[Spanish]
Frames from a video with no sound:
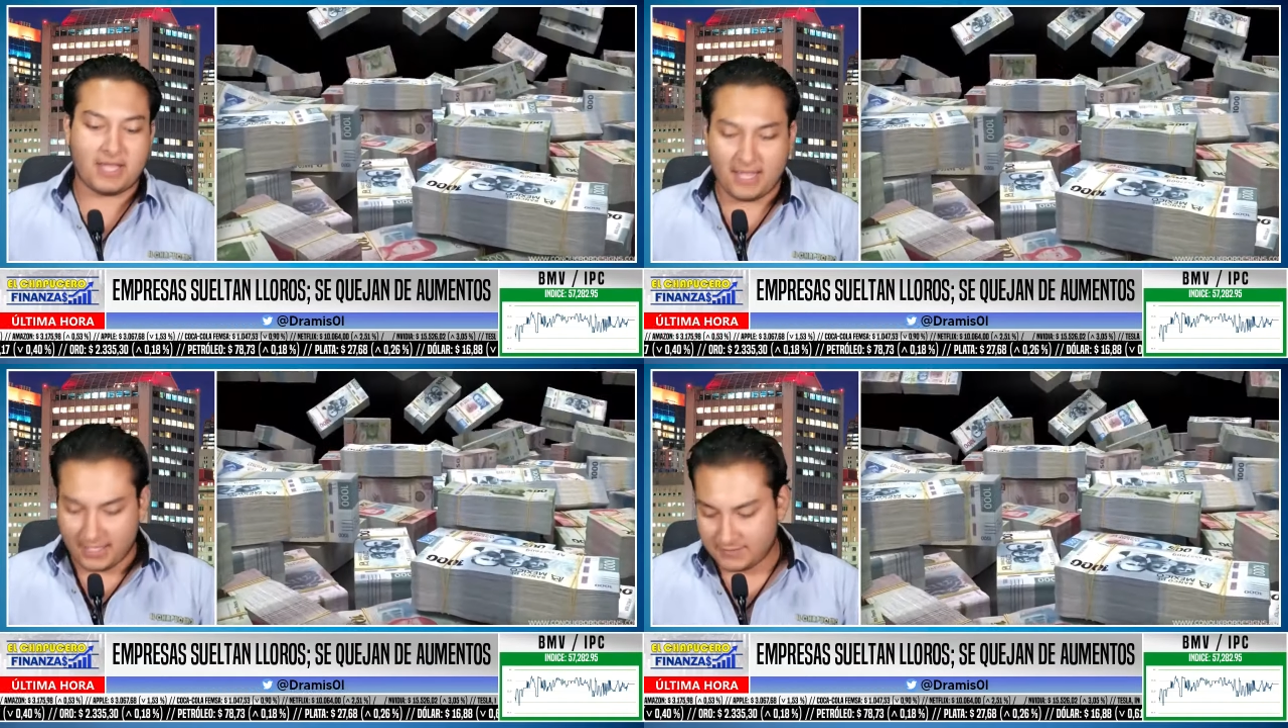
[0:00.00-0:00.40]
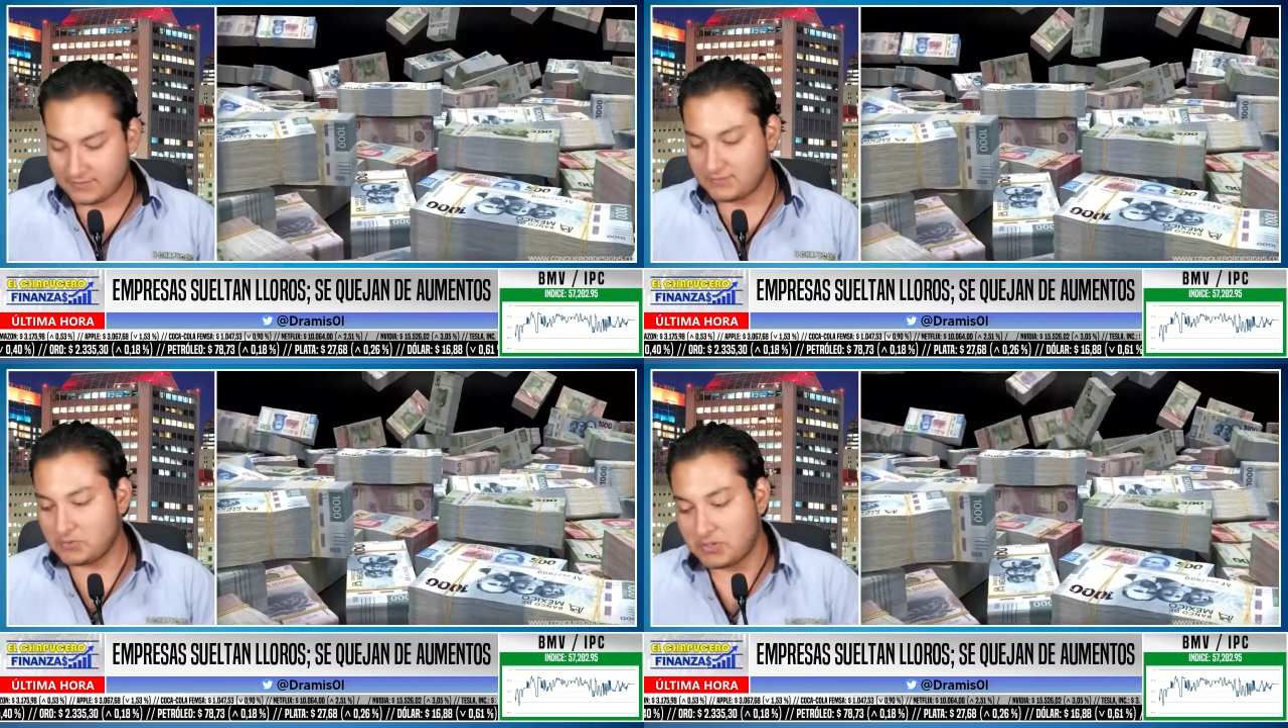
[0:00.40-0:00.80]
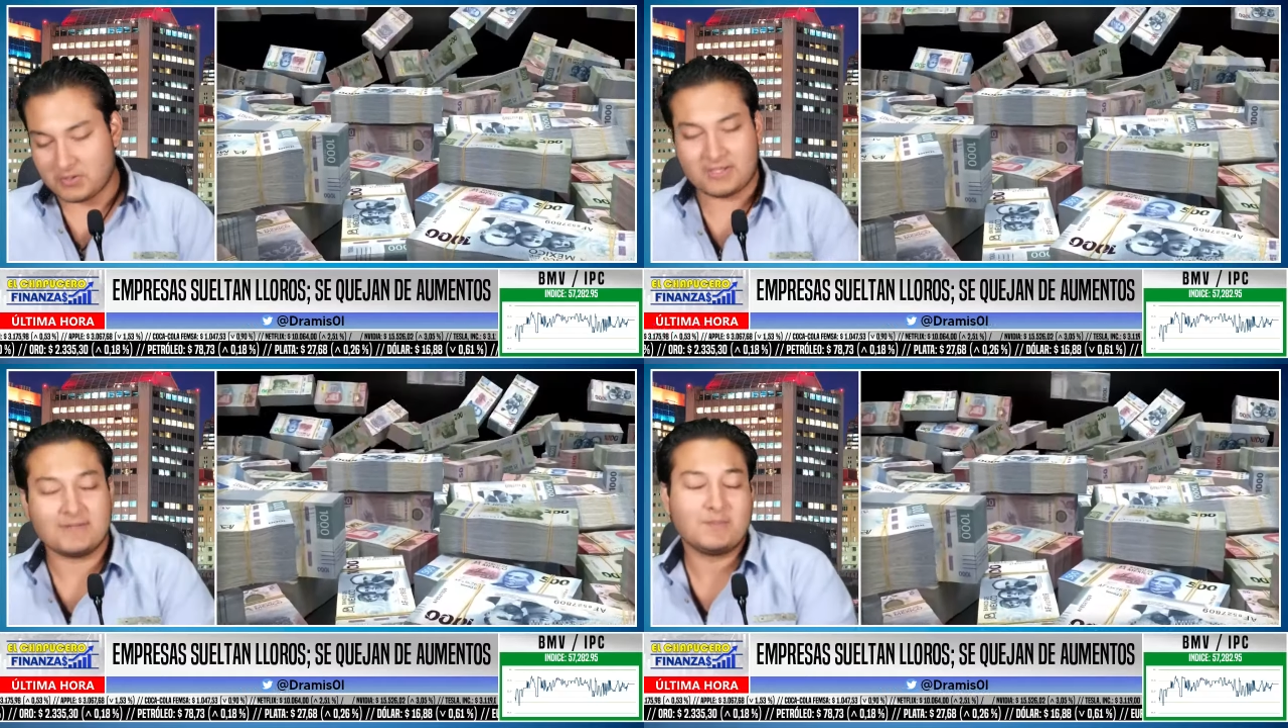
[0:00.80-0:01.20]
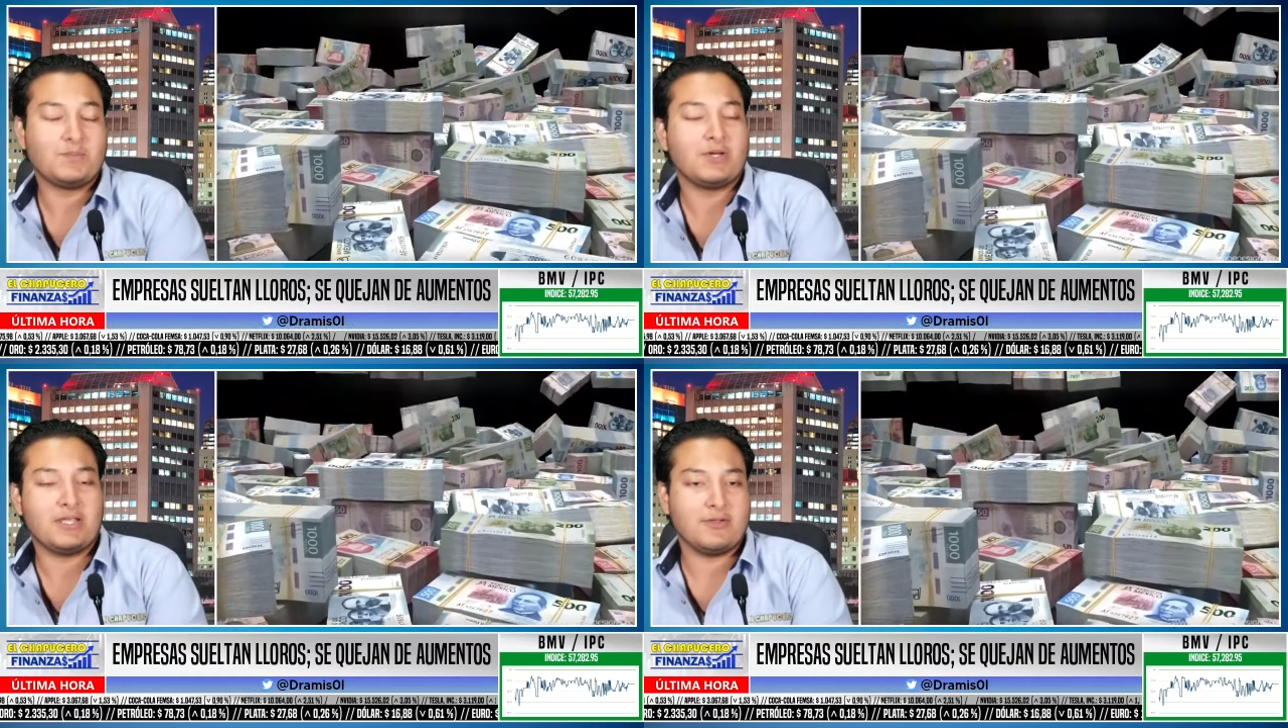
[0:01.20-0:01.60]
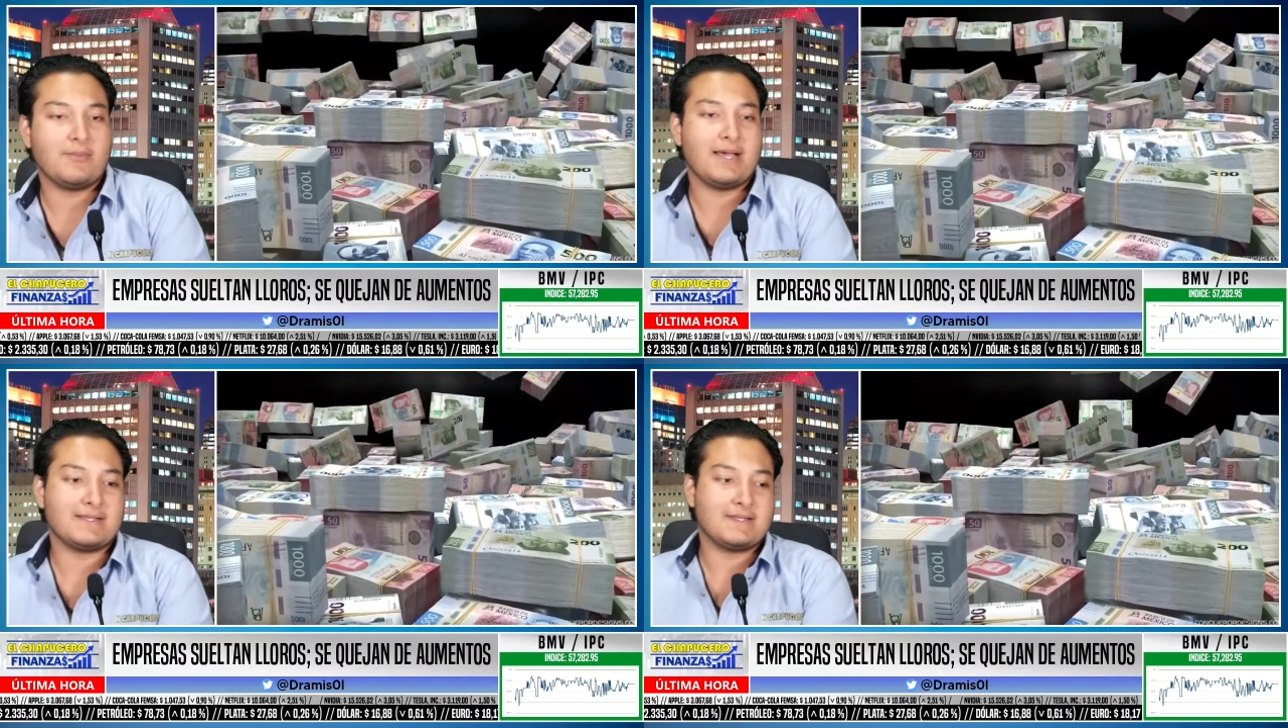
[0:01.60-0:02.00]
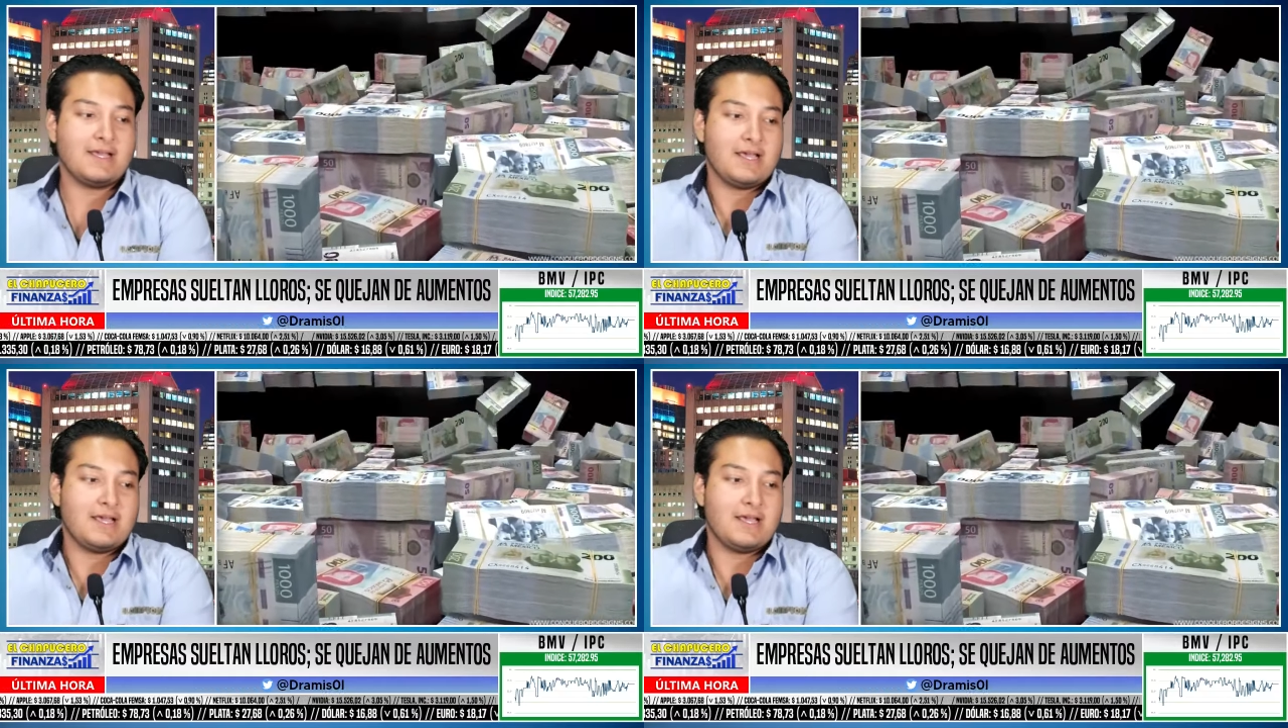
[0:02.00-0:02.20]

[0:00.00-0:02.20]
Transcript: y esos yo creo que es poquito más,